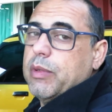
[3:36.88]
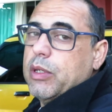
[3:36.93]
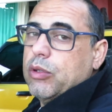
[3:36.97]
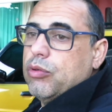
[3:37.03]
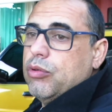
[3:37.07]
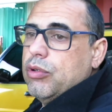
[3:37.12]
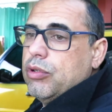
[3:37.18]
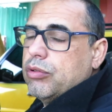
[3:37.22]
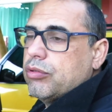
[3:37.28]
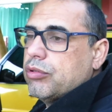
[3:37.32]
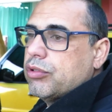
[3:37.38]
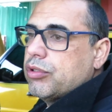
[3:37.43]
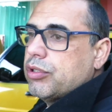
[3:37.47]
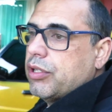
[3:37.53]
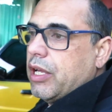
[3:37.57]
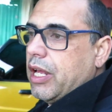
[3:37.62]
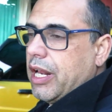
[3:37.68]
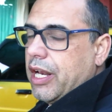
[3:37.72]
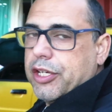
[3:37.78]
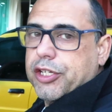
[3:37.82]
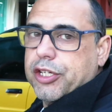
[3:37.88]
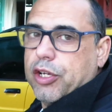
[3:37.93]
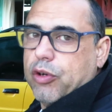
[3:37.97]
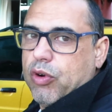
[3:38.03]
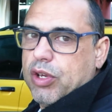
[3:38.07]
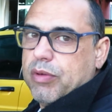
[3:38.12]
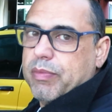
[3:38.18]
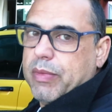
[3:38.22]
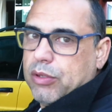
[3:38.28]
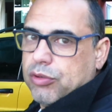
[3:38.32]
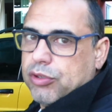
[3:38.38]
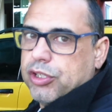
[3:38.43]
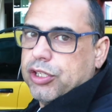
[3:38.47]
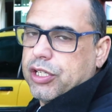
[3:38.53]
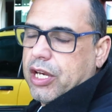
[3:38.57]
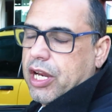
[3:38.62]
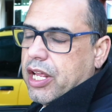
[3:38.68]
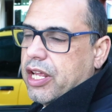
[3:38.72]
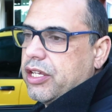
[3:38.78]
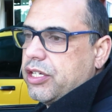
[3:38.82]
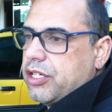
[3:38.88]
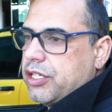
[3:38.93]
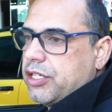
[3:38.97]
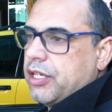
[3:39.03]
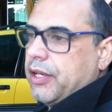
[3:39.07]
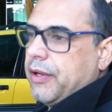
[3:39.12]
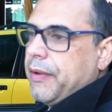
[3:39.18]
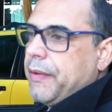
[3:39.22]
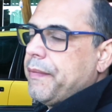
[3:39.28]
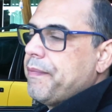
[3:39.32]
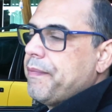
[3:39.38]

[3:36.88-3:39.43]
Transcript: minutos, ela chegou em menos 3,